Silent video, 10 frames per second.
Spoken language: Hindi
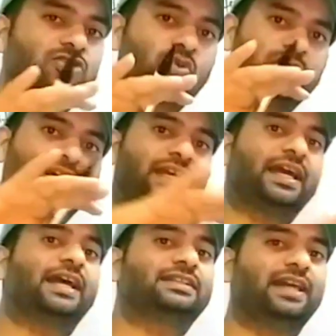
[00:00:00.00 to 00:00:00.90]
जो लिखे
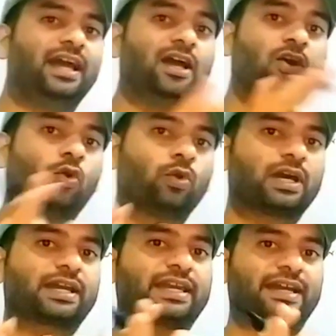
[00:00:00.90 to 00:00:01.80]
रहते हैं
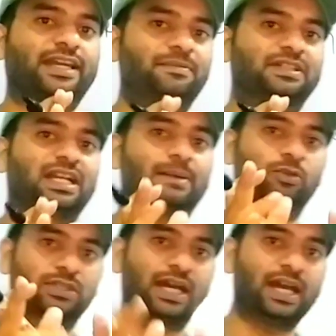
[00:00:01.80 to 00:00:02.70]
उनका क्या क्या मतलब
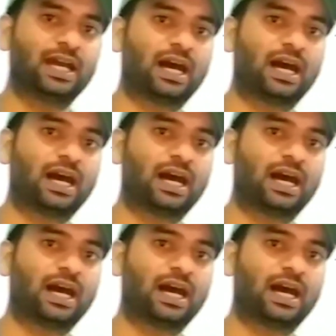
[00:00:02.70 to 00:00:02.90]
होता है